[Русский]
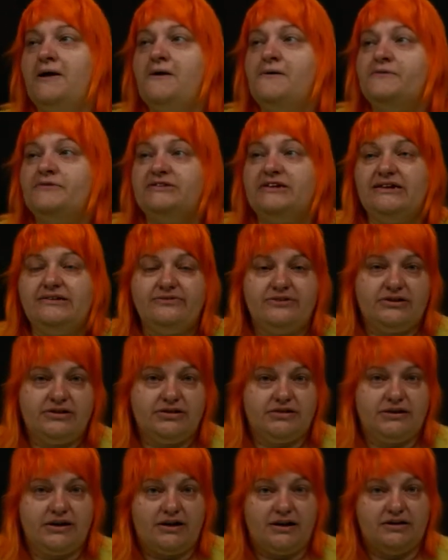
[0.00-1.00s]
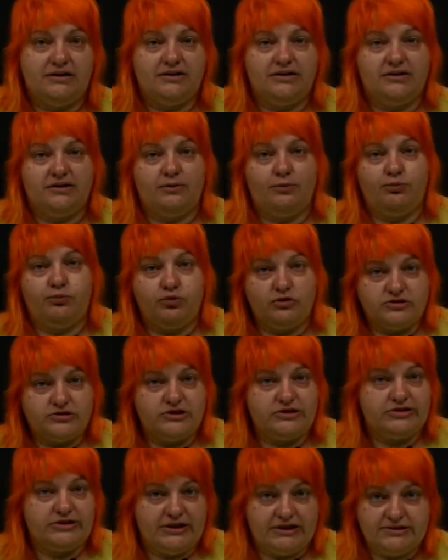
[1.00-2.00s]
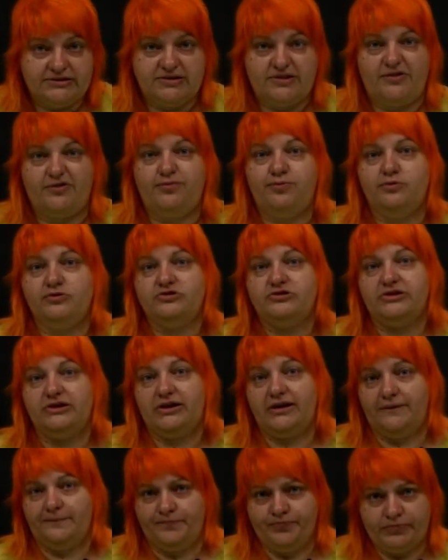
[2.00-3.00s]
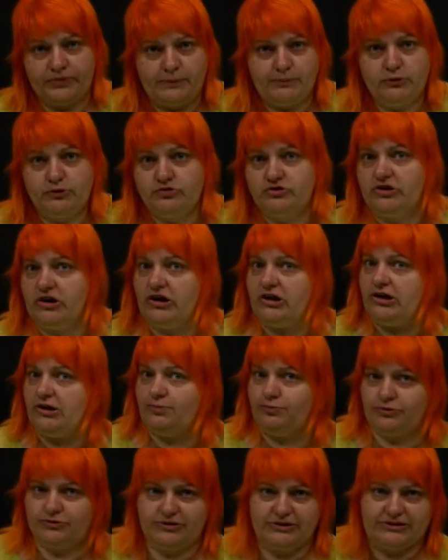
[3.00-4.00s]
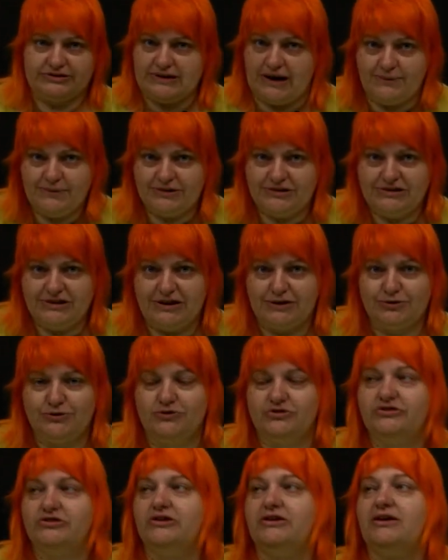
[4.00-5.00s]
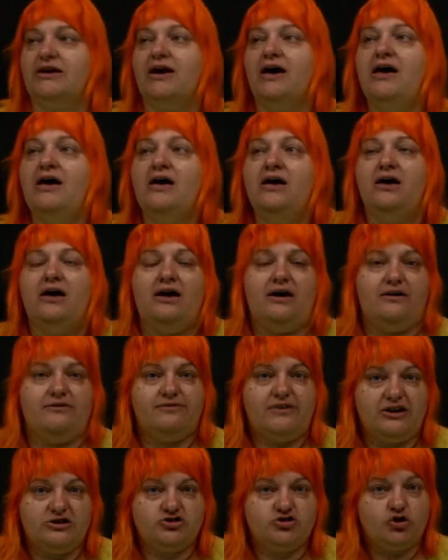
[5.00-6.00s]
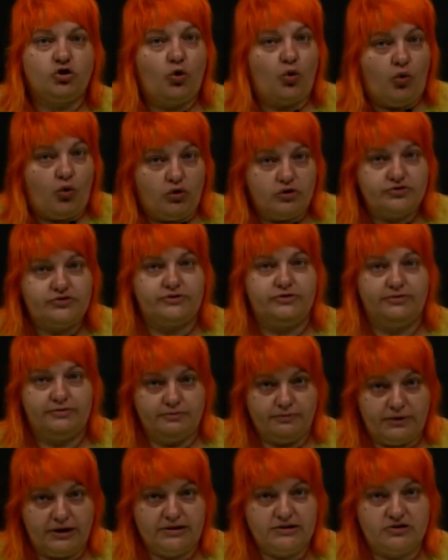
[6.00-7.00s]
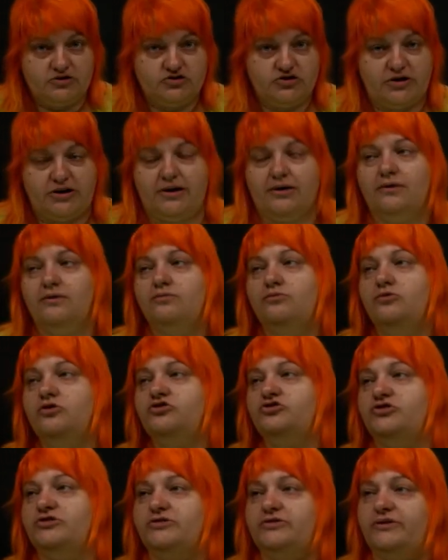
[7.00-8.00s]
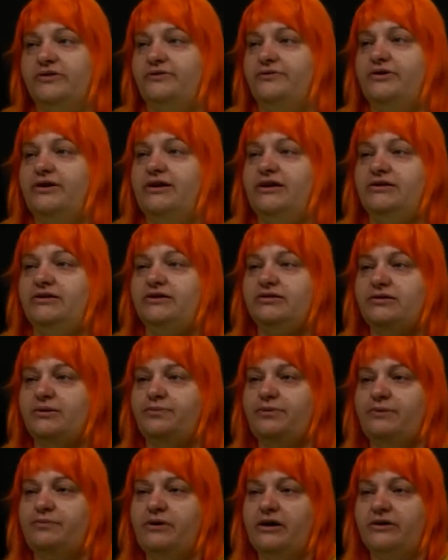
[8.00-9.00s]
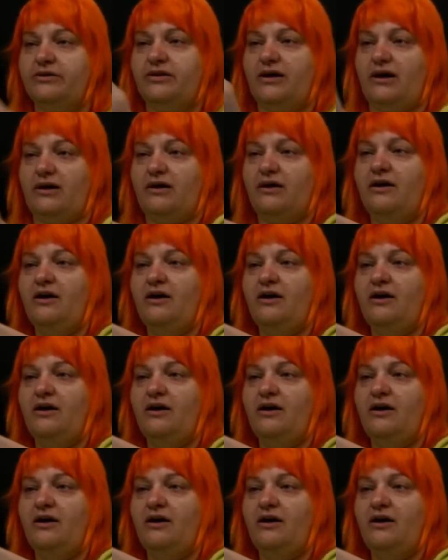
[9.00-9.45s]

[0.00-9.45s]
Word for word: Следовательно, э, после тестов, после наблюдений, после самодиагностики, а, ваш код менеджера может выглядеть, например, так.